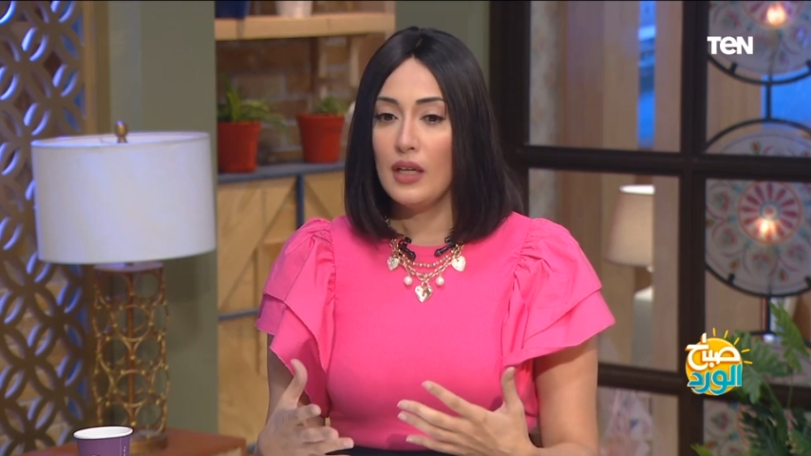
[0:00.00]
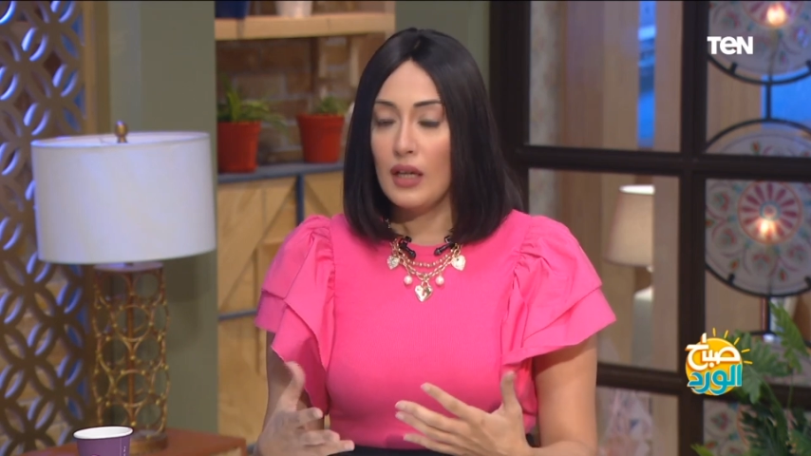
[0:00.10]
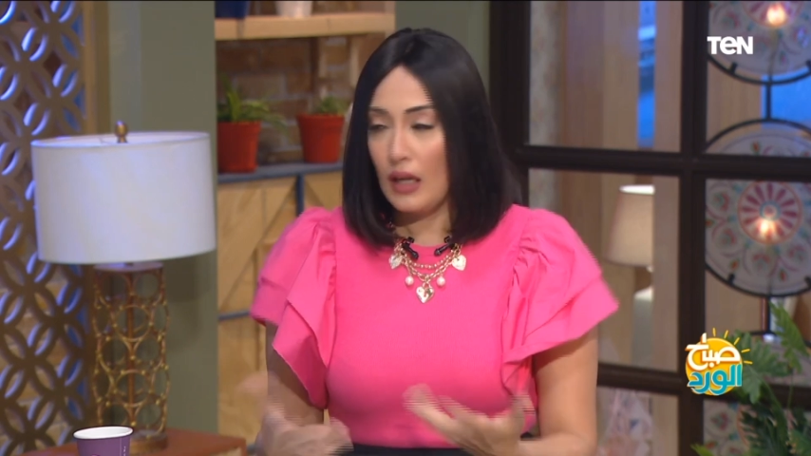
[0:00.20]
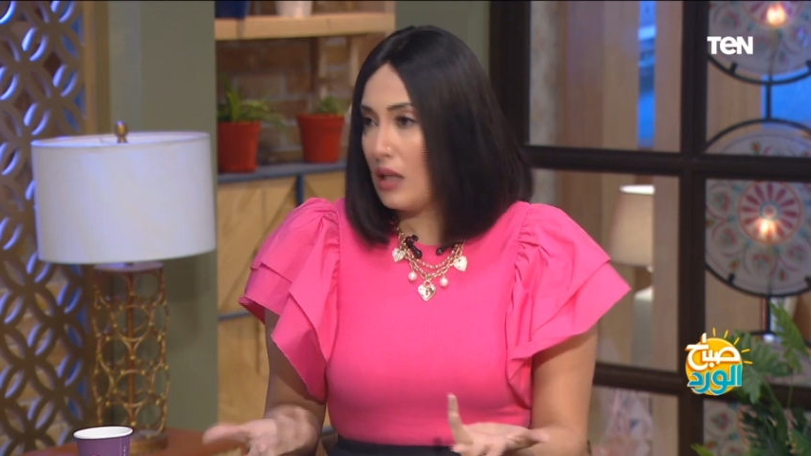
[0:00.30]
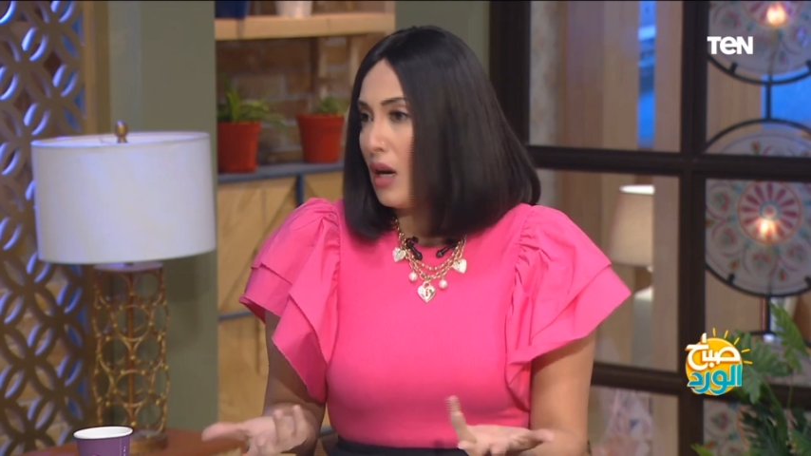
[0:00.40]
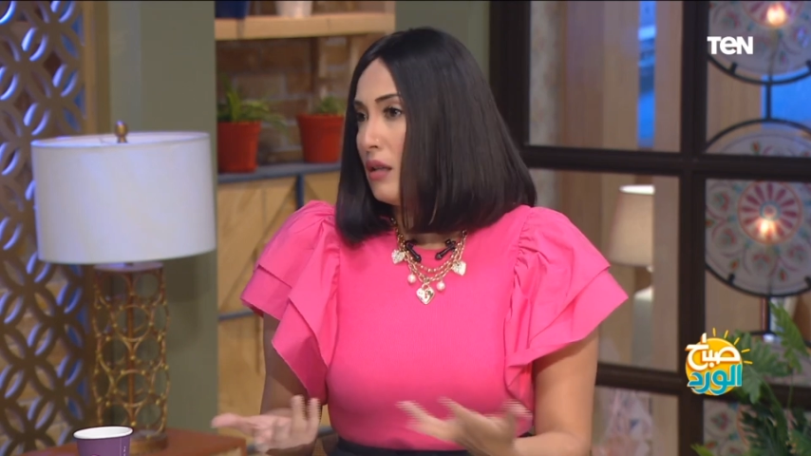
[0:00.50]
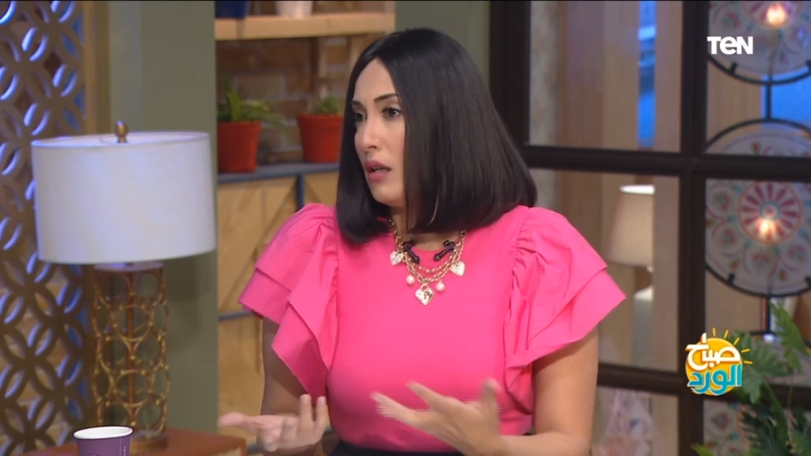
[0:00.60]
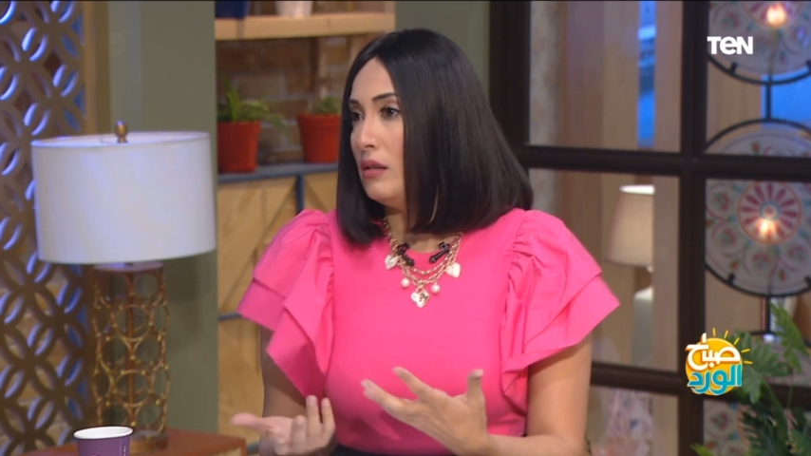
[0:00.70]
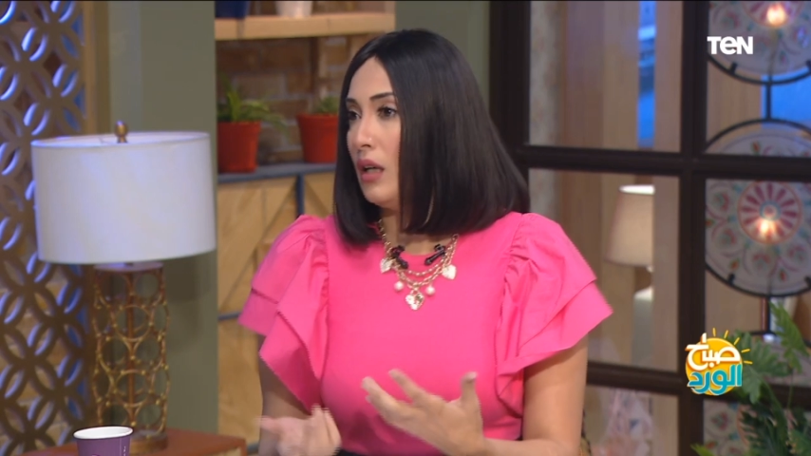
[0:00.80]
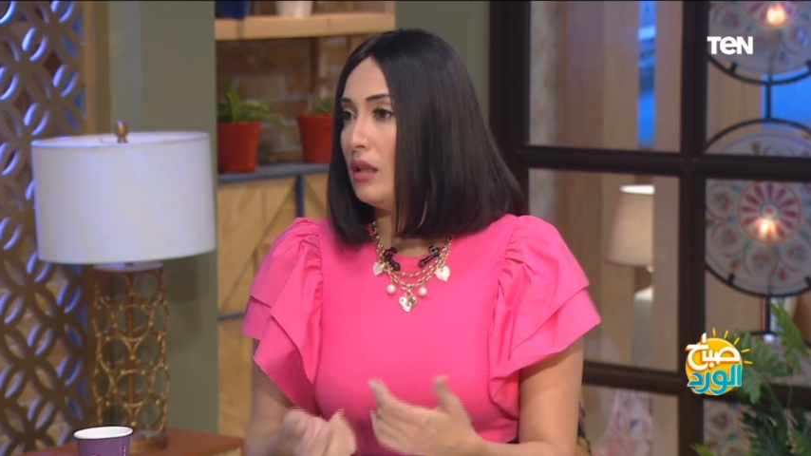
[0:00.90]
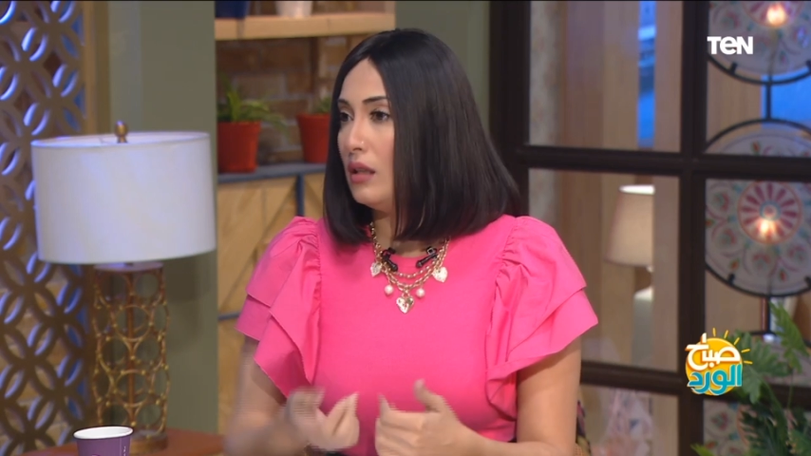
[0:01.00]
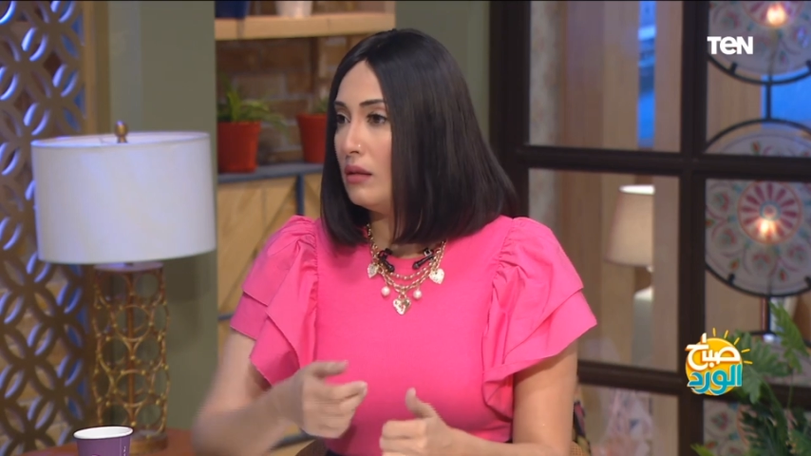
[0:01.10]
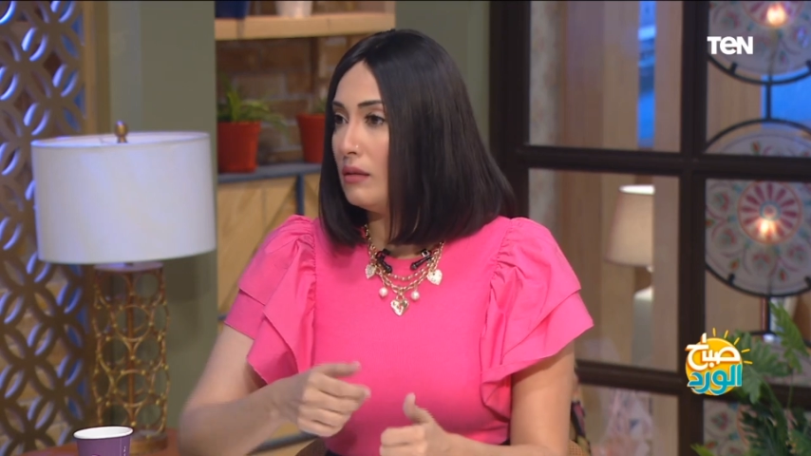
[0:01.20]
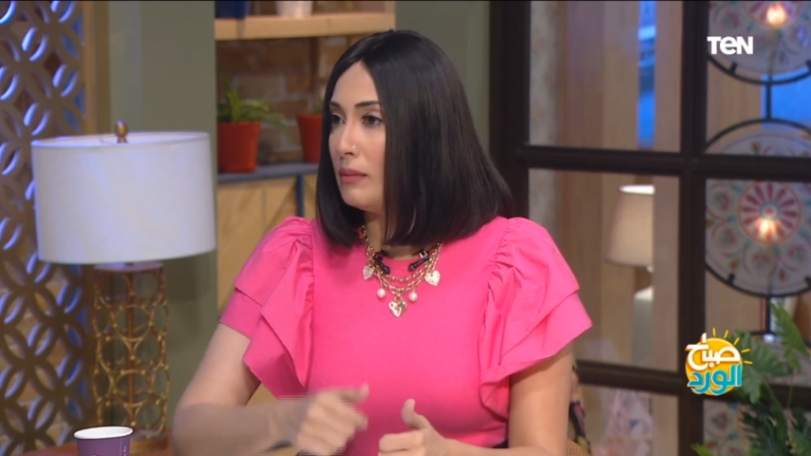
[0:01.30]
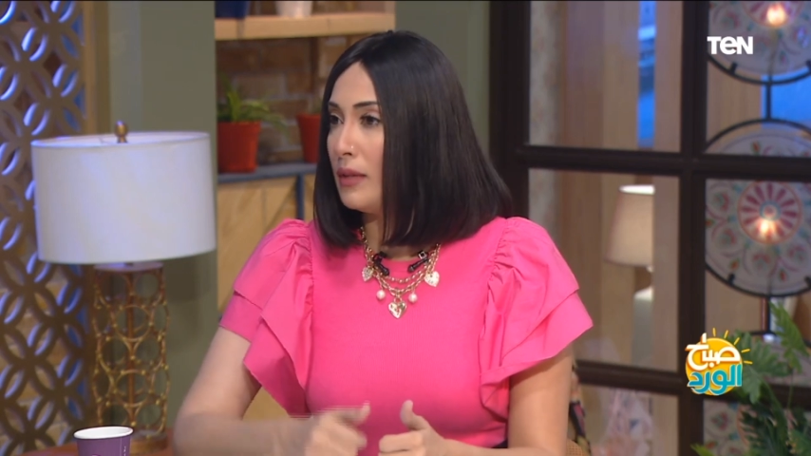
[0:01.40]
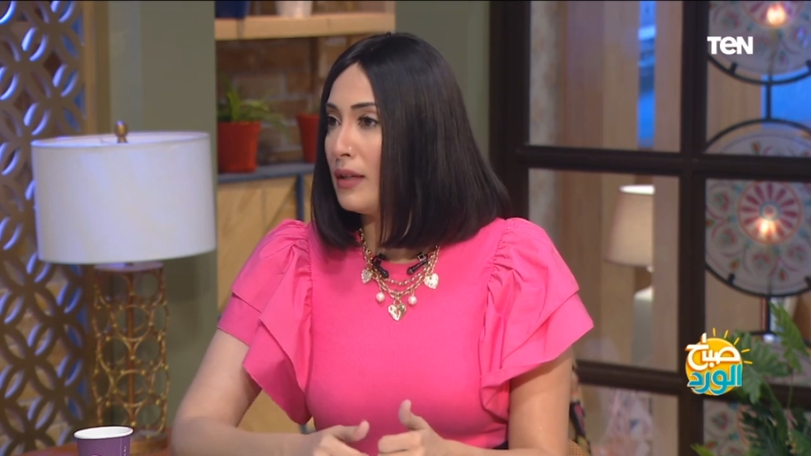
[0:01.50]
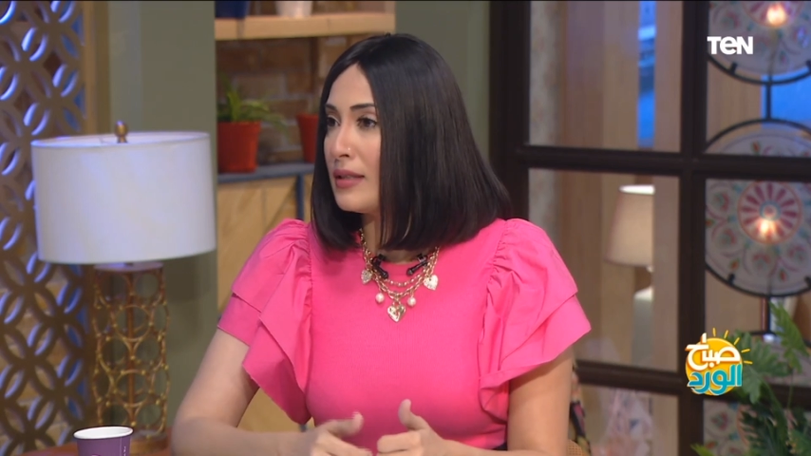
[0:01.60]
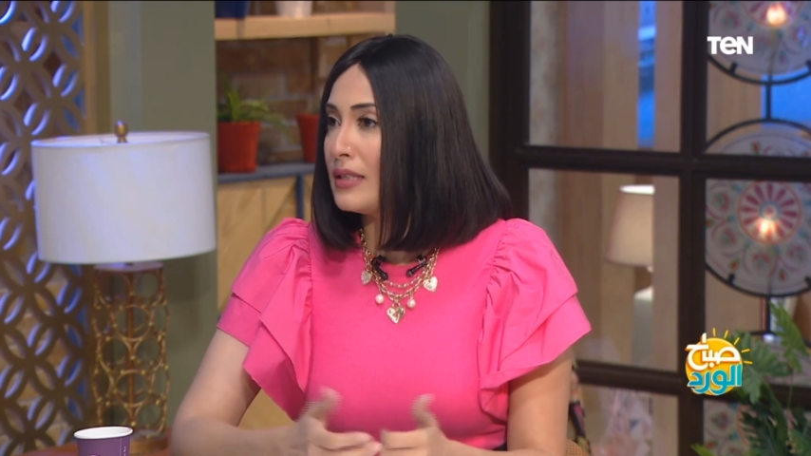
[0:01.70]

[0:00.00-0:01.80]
غيرانه يعني اصل